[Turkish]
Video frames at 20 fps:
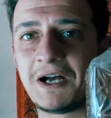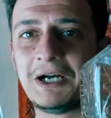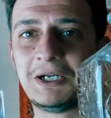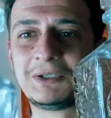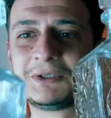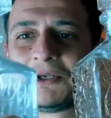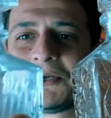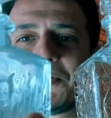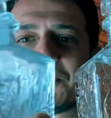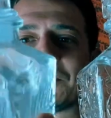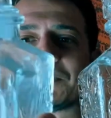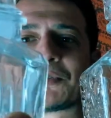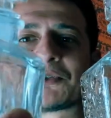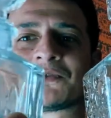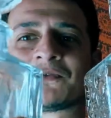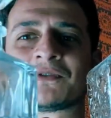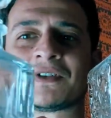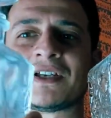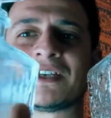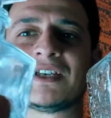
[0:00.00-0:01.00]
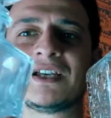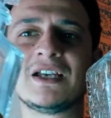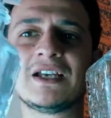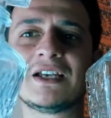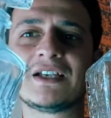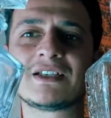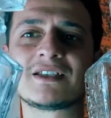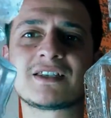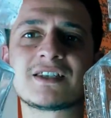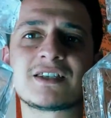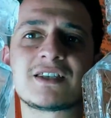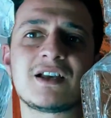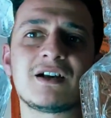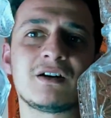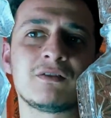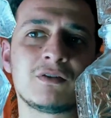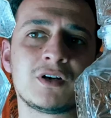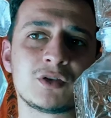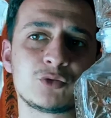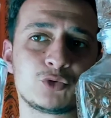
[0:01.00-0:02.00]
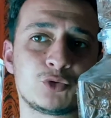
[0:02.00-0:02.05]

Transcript: var diyormuşum ve size hava